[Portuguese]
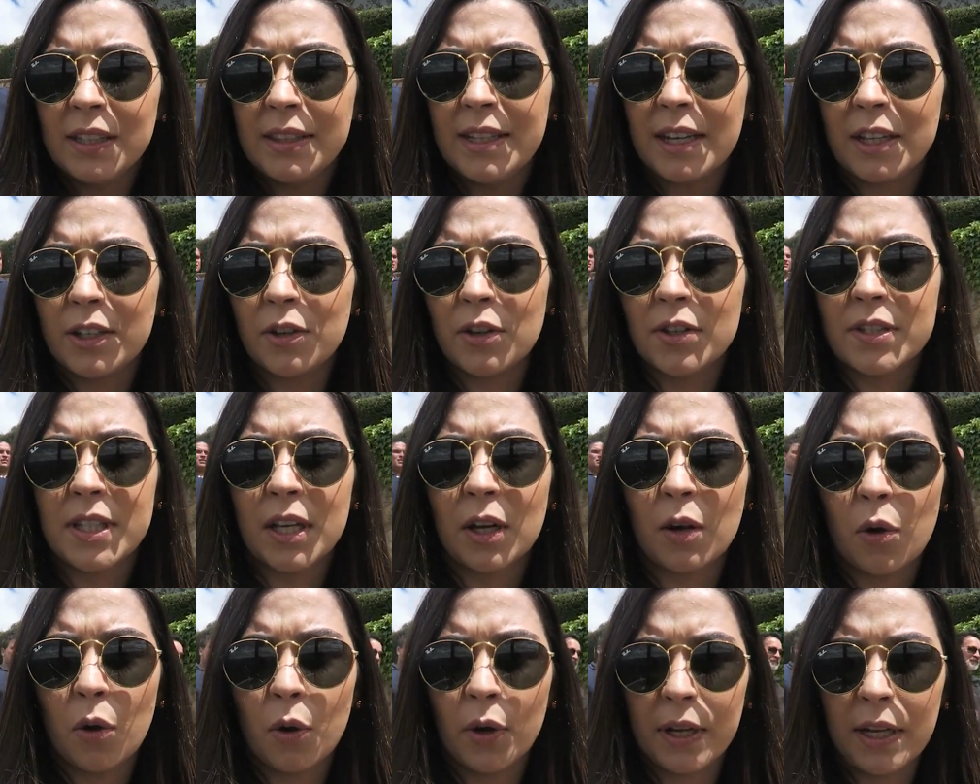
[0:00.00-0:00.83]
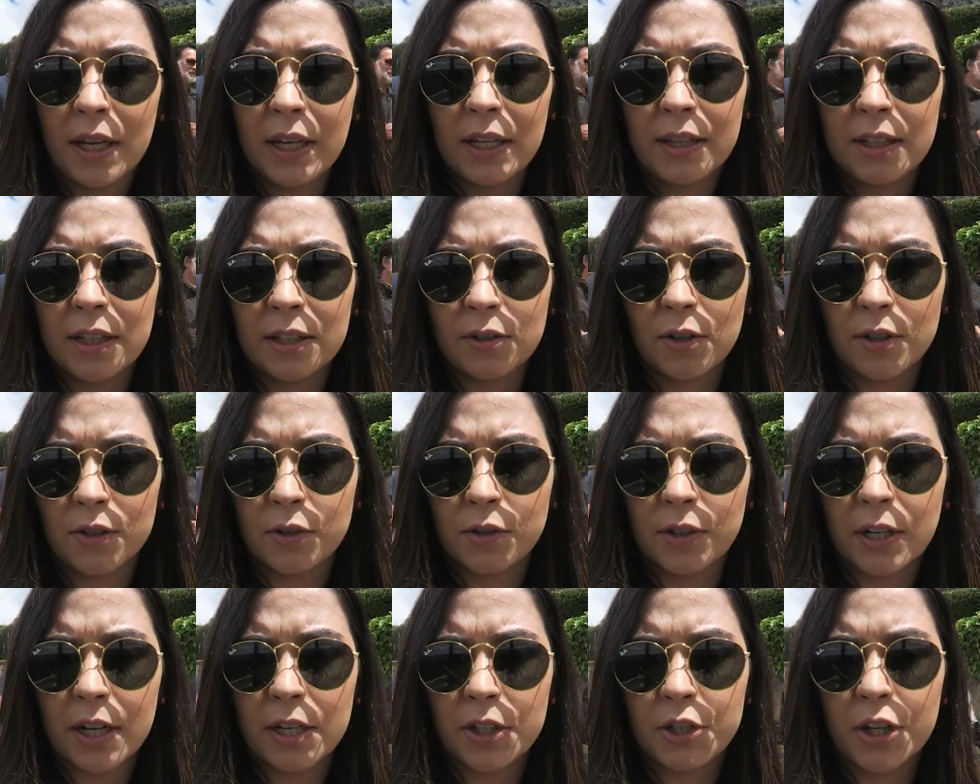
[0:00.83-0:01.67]
da nossa corrida,
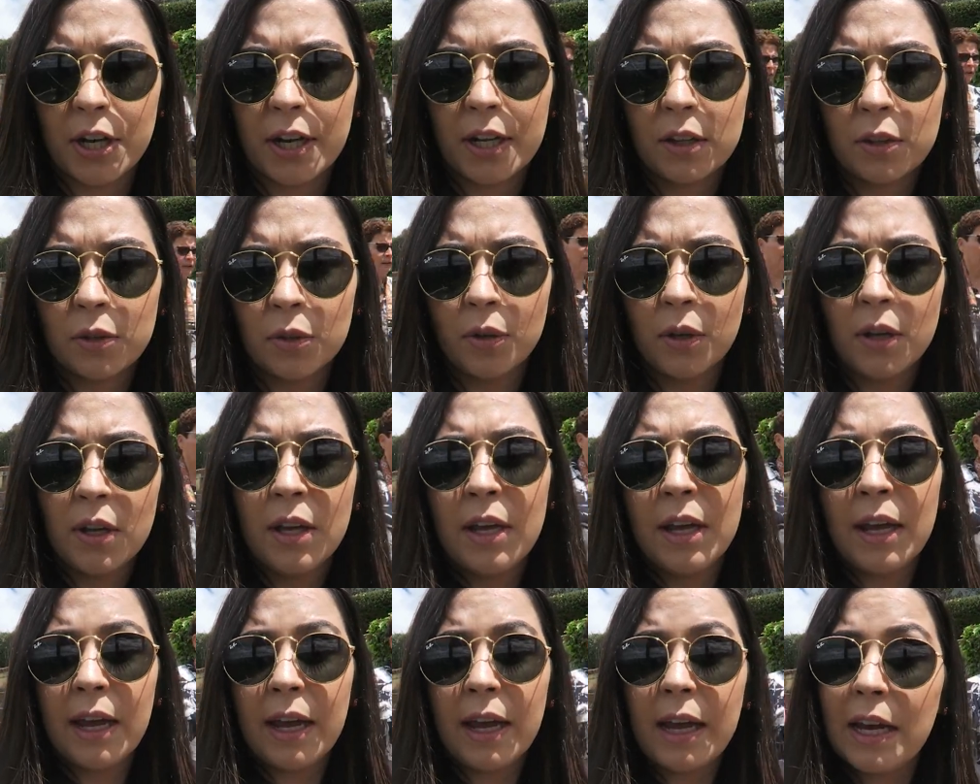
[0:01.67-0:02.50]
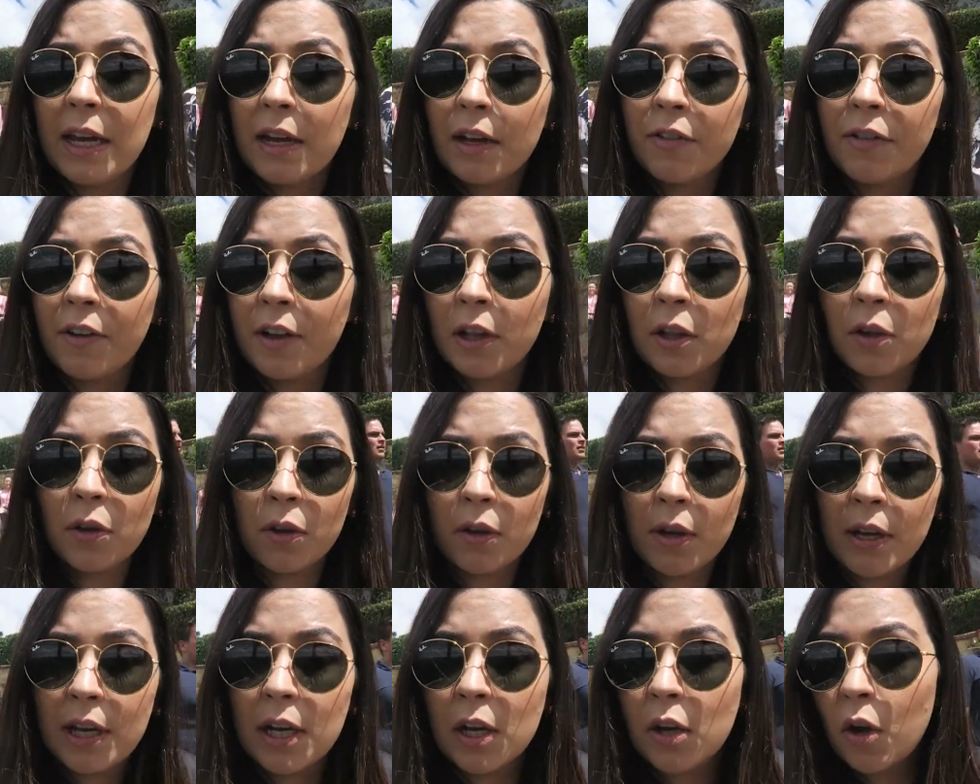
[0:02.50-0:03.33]
nosso trajeto, ele
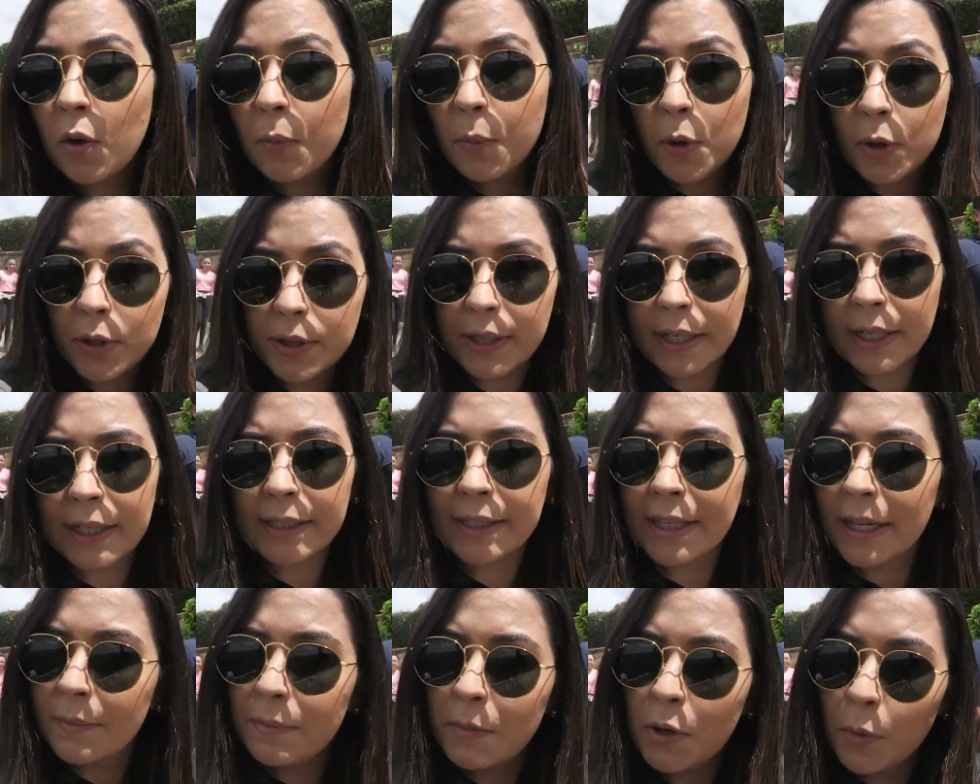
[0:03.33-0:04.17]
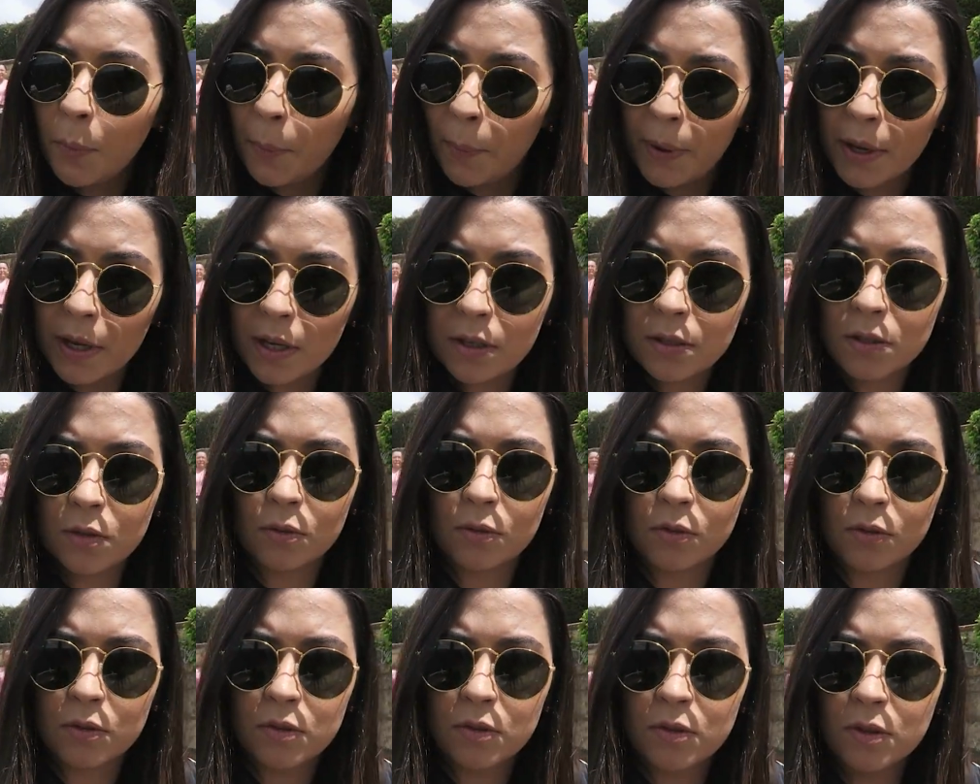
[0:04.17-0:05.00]
falou, ele cobrou 30 mil
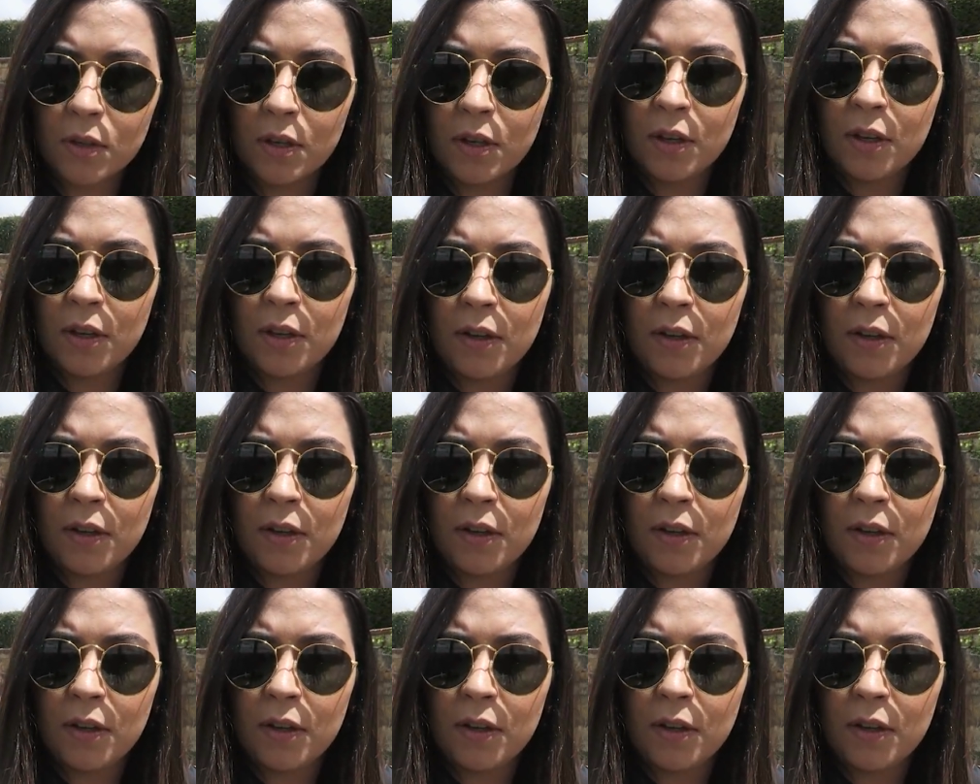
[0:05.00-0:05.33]
pesos.